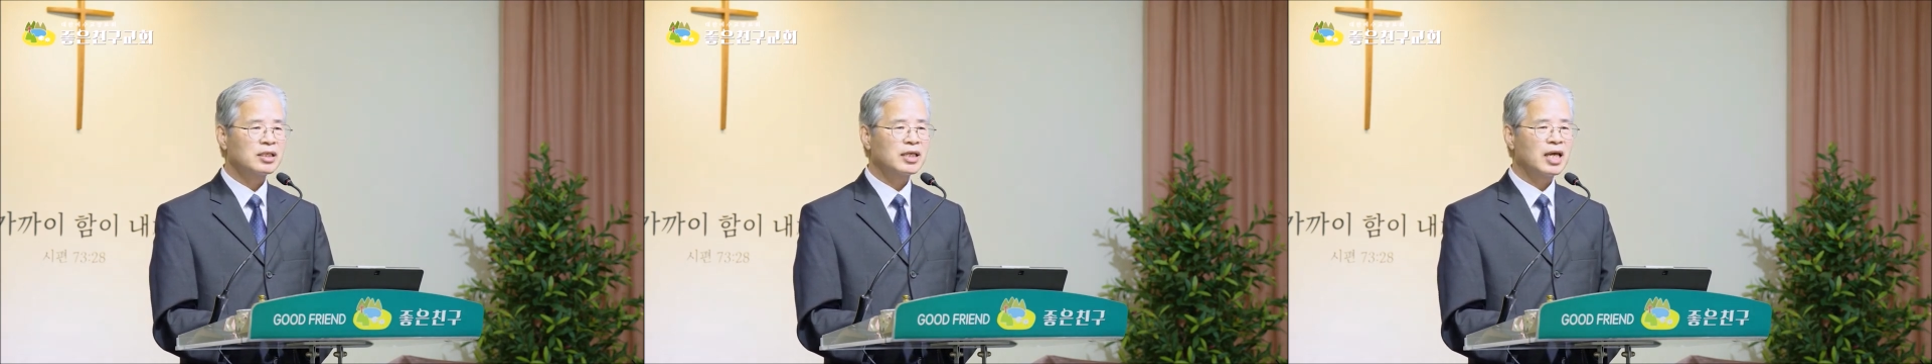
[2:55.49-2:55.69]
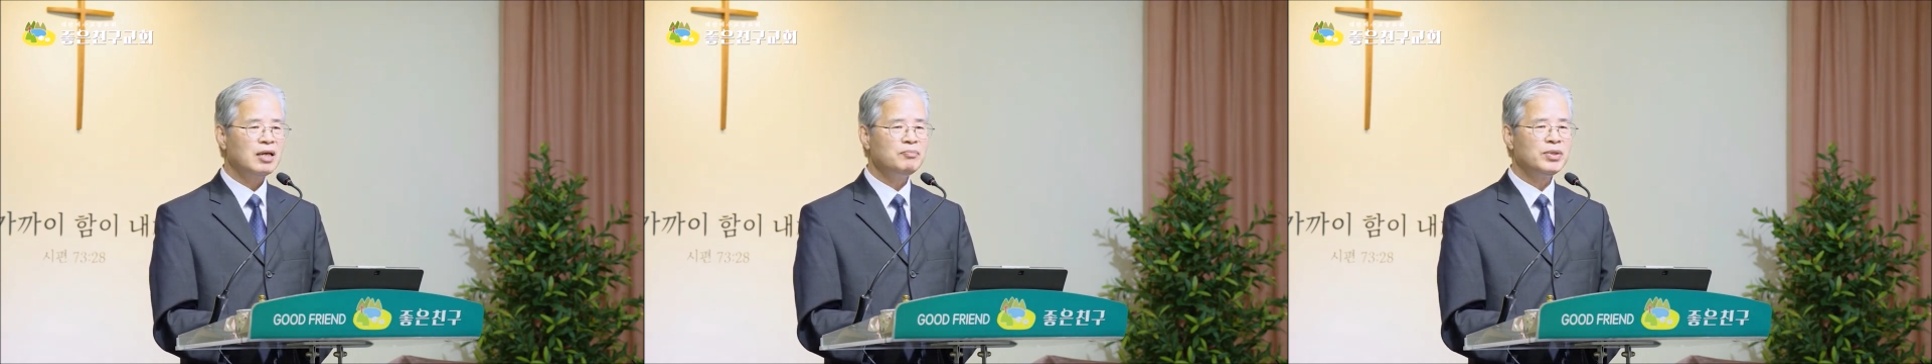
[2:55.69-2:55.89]

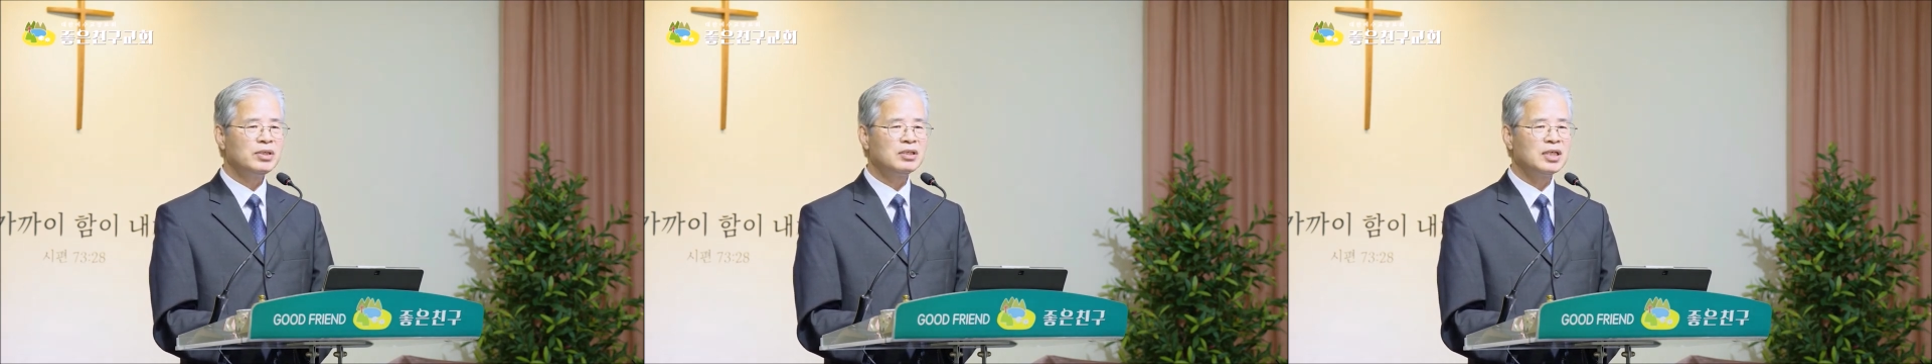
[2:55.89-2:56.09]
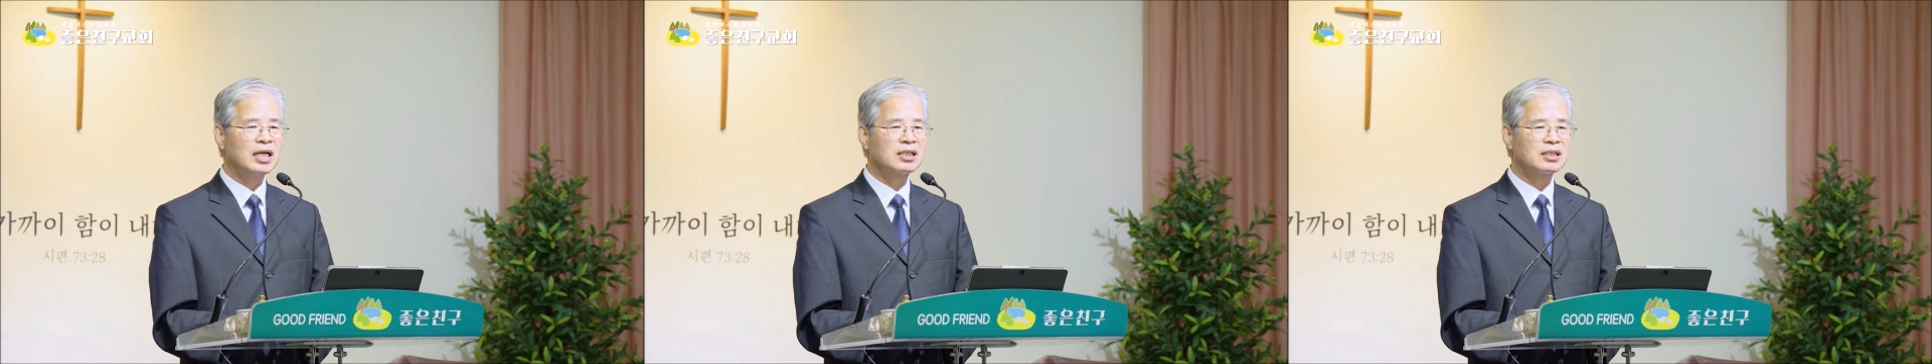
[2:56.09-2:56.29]

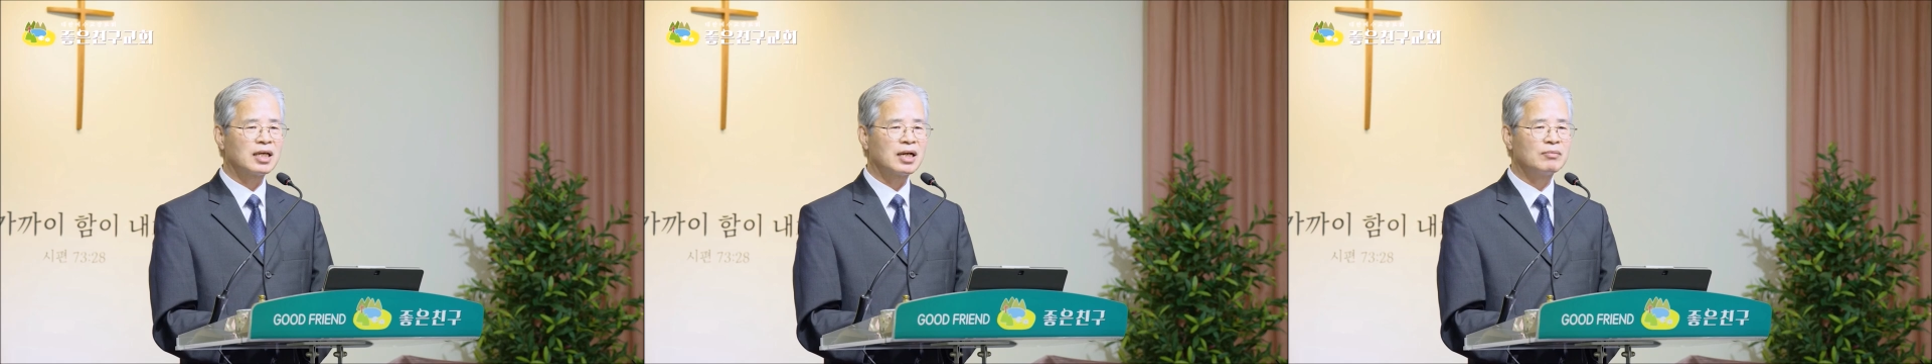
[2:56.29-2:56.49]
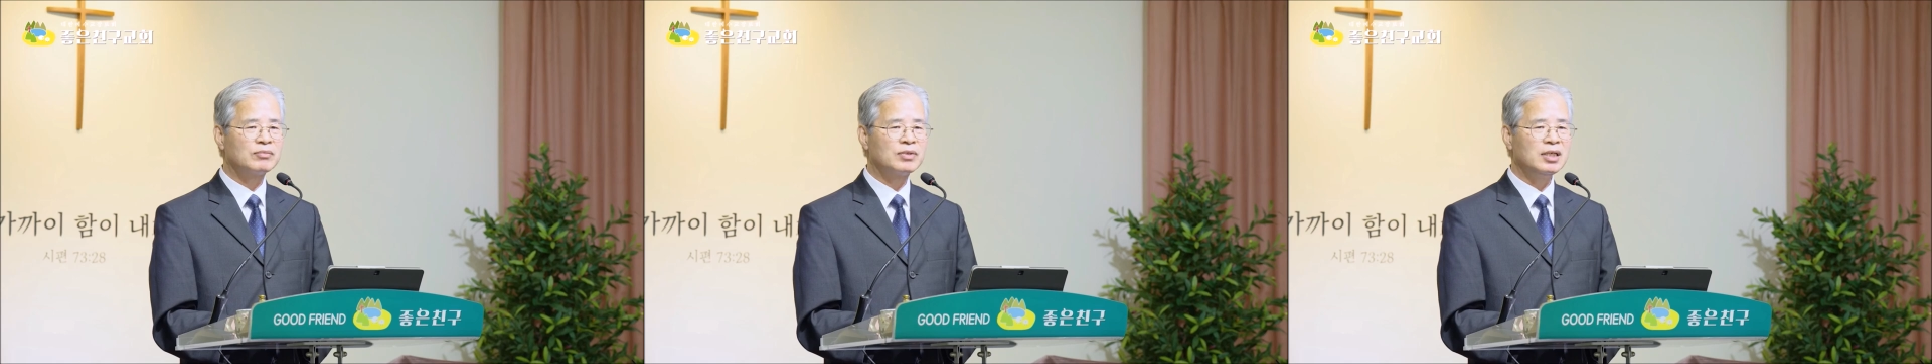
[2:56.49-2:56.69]
캠핑을 하는
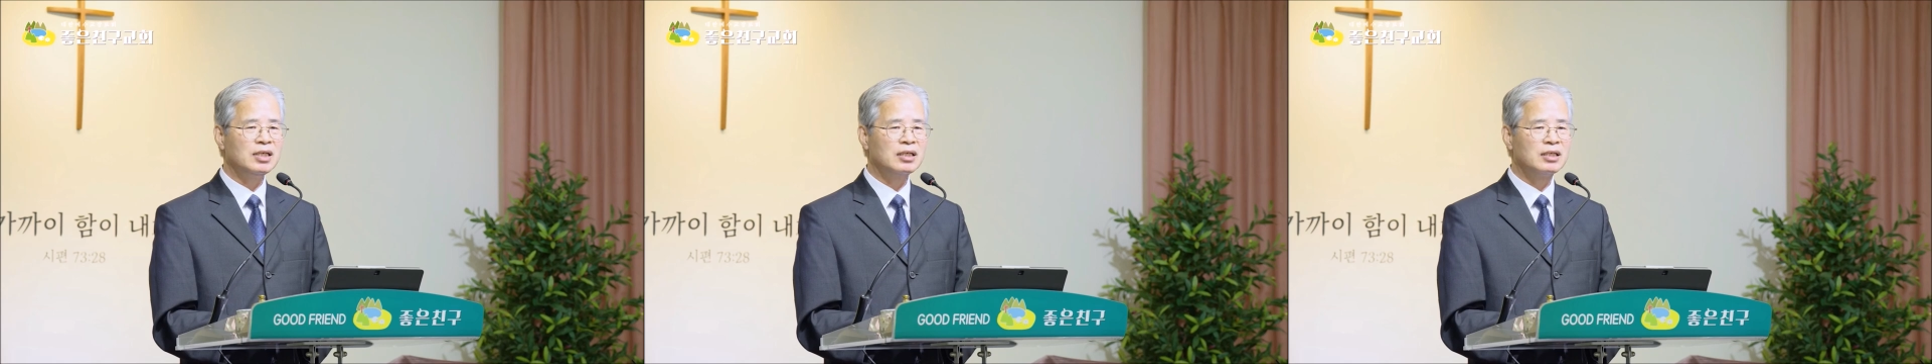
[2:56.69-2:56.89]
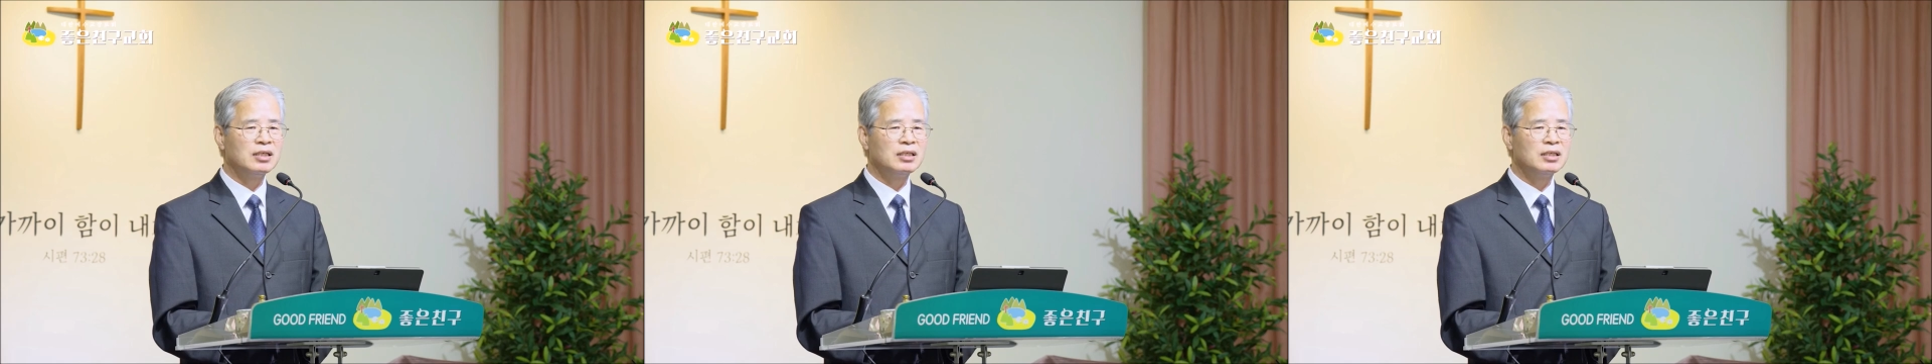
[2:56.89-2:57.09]

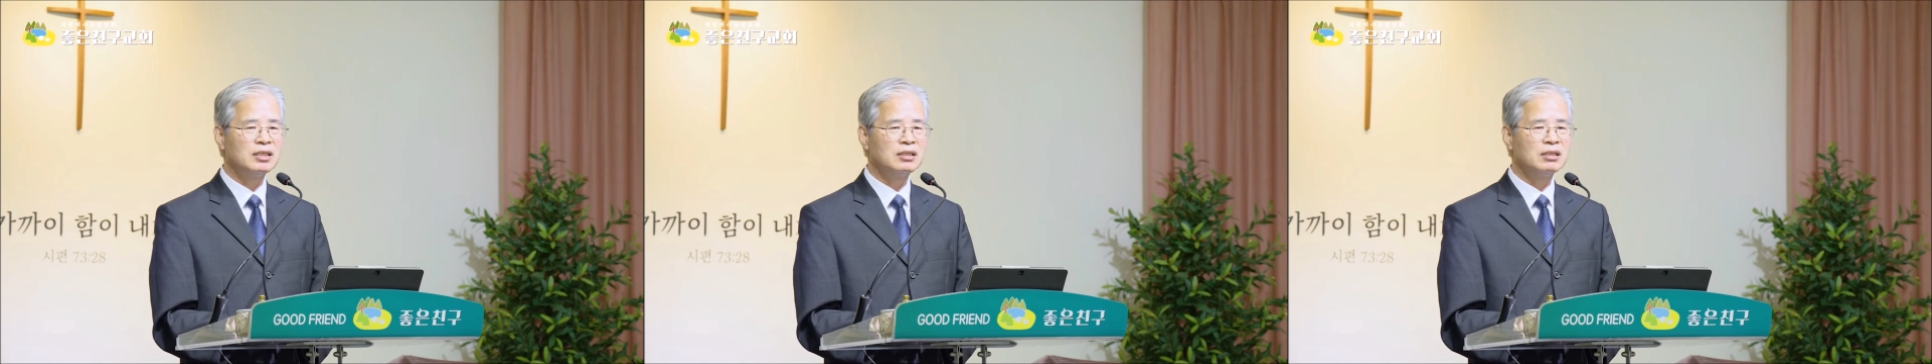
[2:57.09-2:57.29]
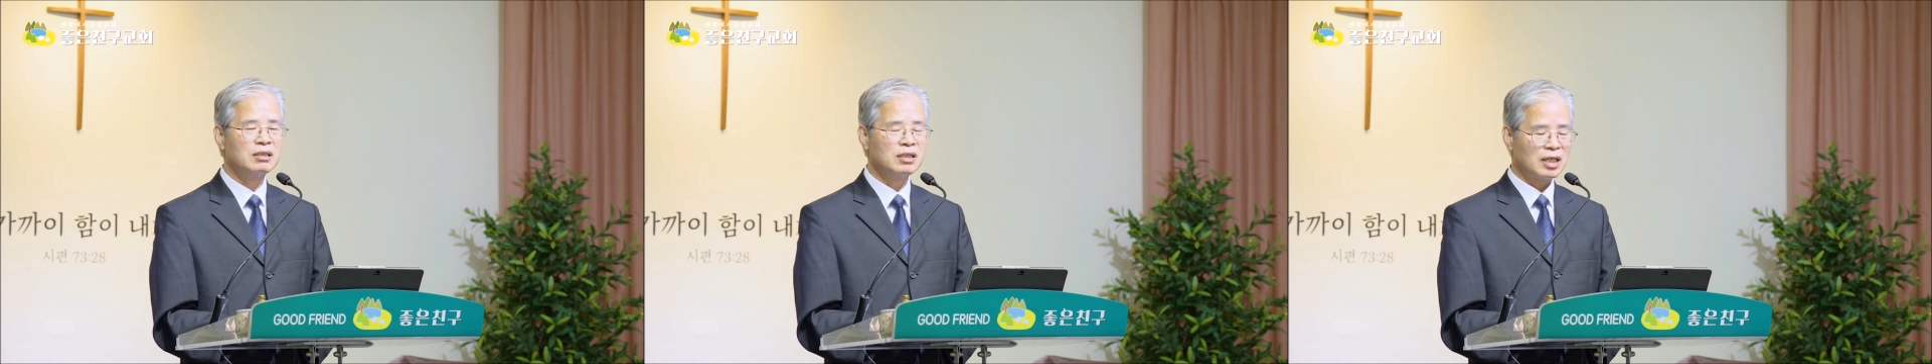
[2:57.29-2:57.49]
사람들이
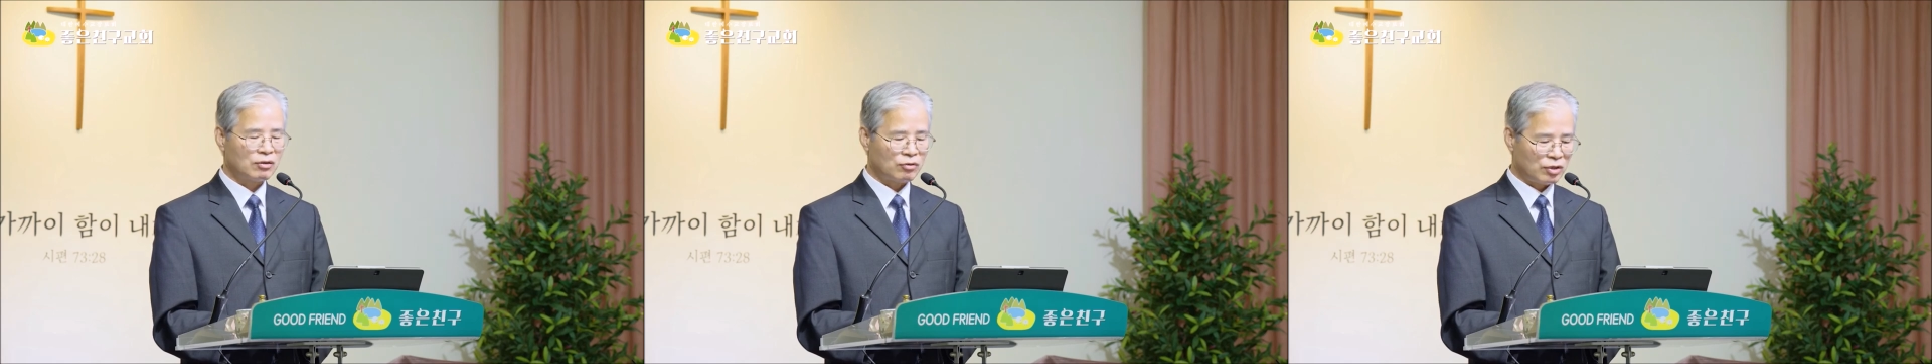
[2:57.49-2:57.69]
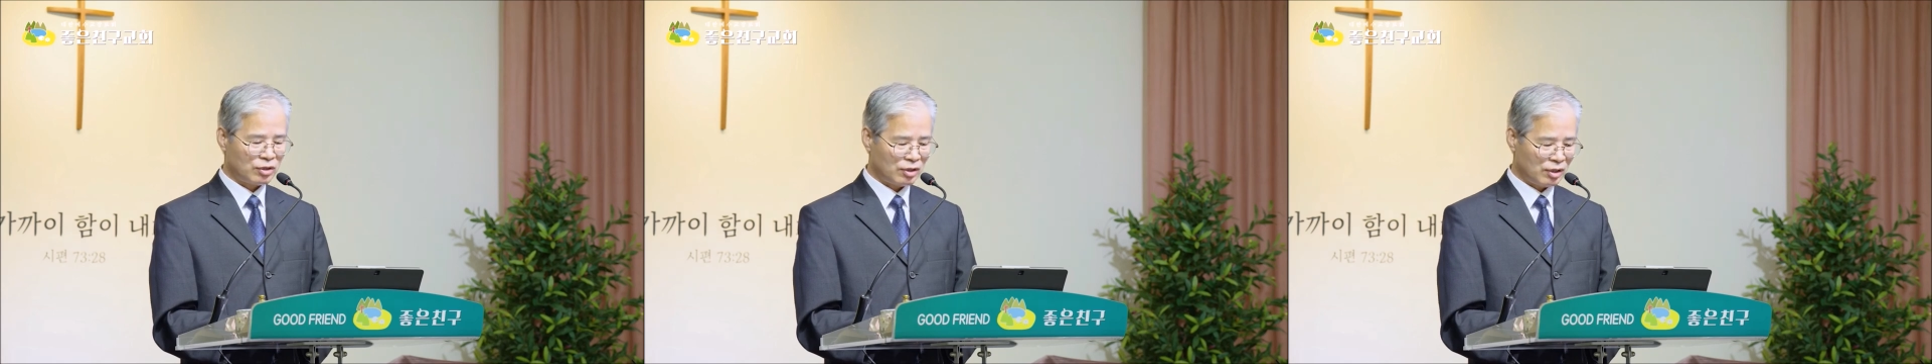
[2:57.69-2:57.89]

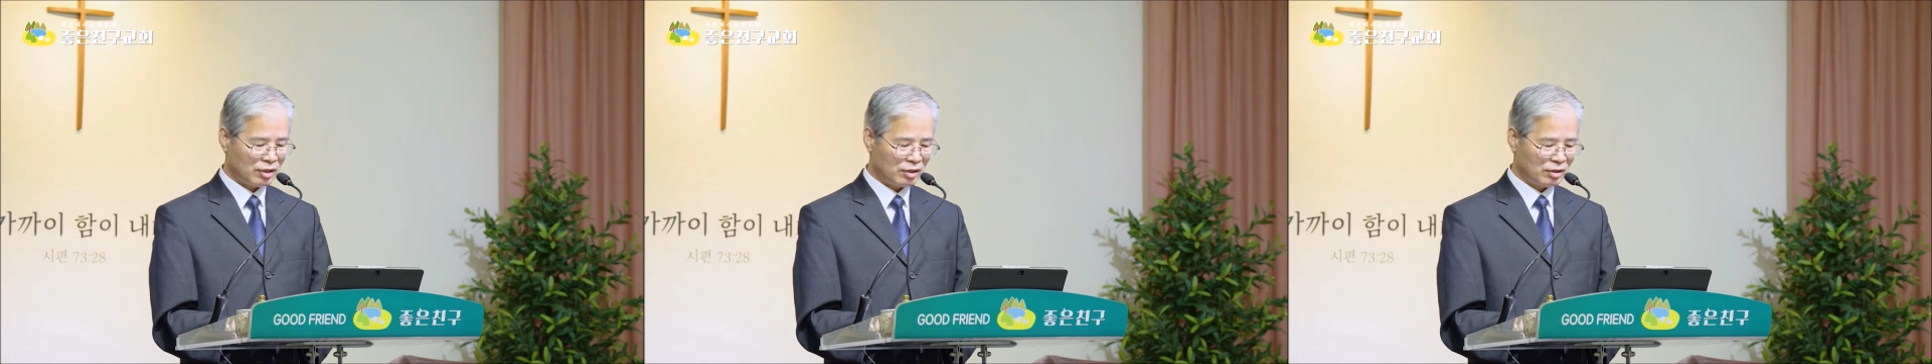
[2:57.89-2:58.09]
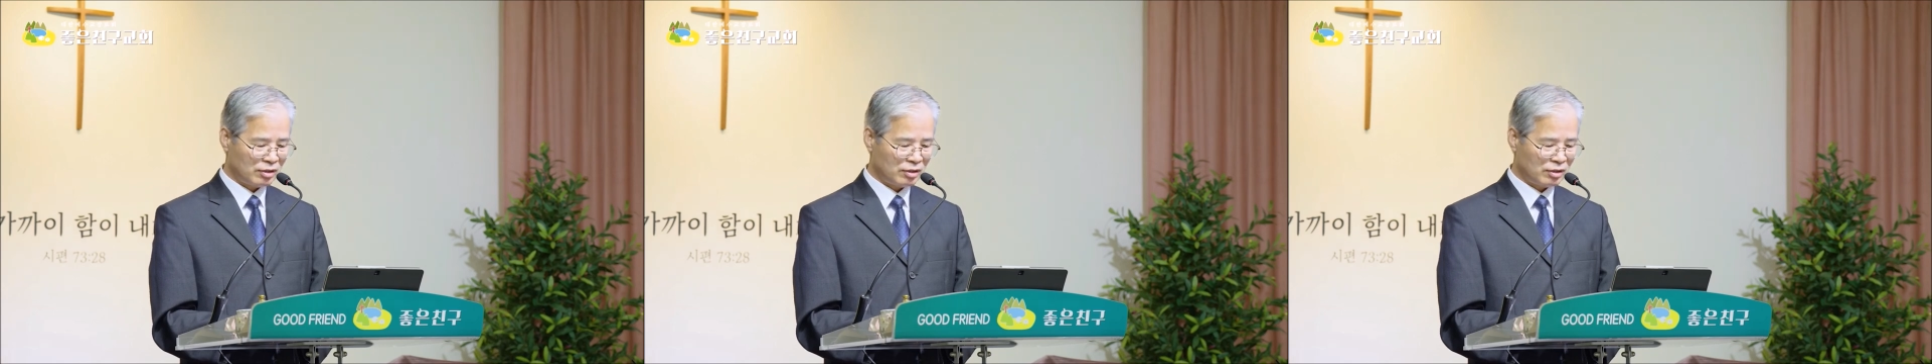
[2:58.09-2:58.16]
늘어나고 있어요.